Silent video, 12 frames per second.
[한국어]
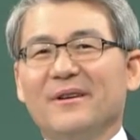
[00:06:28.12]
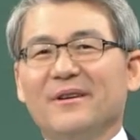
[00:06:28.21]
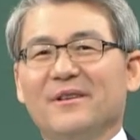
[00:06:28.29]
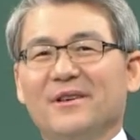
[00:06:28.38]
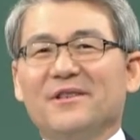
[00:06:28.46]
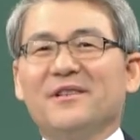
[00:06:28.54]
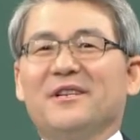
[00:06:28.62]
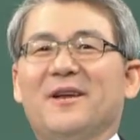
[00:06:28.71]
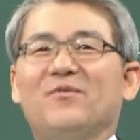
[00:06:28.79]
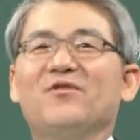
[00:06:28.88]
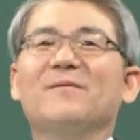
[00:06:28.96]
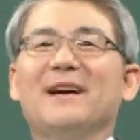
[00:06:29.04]
현실에
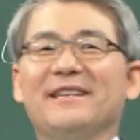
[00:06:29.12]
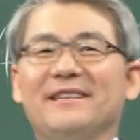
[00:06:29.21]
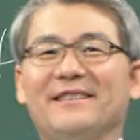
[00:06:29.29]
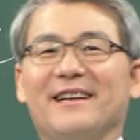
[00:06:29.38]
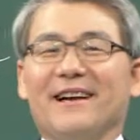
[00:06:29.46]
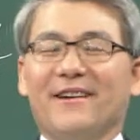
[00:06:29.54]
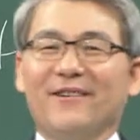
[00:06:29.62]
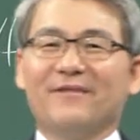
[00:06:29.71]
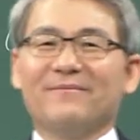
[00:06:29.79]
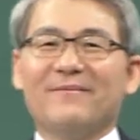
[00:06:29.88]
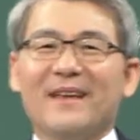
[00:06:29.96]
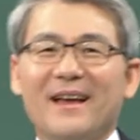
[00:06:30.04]
불만이 있잖아요.
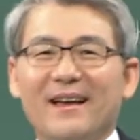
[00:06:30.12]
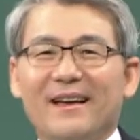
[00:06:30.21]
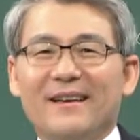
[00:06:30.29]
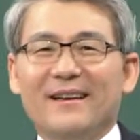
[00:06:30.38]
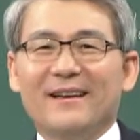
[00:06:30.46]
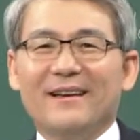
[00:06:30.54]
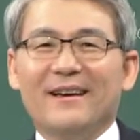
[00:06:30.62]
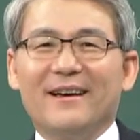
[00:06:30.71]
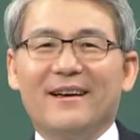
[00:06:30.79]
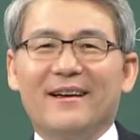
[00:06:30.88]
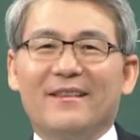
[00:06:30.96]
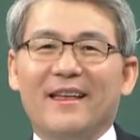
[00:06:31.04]
에,